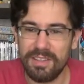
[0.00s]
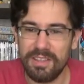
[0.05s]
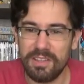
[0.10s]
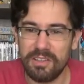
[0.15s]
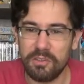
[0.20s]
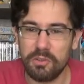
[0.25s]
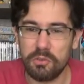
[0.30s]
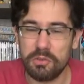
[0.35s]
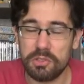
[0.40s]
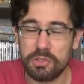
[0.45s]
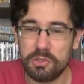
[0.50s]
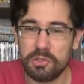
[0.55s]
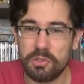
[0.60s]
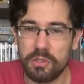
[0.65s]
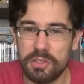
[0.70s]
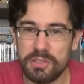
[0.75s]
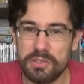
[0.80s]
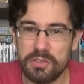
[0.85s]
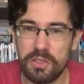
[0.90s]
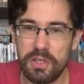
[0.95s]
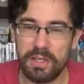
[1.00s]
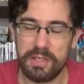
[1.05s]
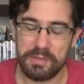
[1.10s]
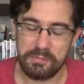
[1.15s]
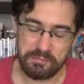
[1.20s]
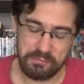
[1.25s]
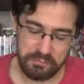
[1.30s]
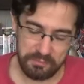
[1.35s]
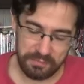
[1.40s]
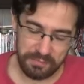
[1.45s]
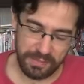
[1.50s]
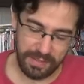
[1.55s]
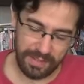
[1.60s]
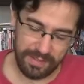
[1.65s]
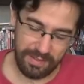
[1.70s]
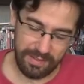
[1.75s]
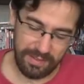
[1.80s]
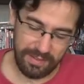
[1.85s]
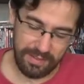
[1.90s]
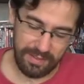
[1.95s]
nunca estudou história,
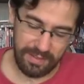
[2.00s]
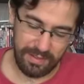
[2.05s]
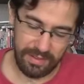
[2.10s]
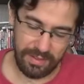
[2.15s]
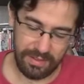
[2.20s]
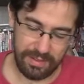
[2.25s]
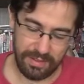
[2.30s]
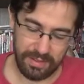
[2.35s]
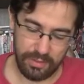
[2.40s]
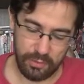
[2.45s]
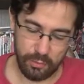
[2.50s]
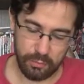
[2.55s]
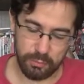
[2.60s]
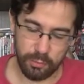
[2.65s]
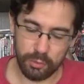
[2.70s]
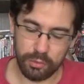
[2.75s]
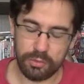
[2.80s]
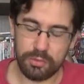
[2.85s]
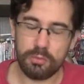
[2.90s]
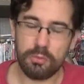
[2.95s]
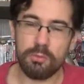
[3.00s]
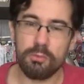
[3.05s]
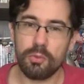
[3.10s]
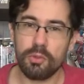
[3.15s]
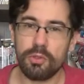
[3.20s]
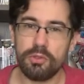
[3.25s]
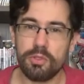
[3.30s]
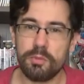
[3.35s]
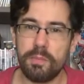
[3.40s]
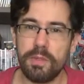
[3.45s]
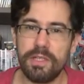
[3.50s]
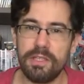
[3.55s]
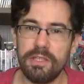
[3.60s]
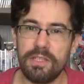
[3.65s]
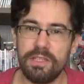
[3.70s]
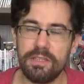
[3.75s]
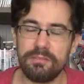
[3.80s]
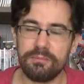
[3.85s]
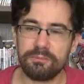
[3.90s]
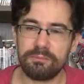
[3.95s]
o, muro, o, muro, de
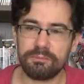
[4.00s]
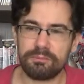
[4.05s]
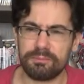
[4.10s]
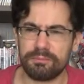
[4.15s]
Berlim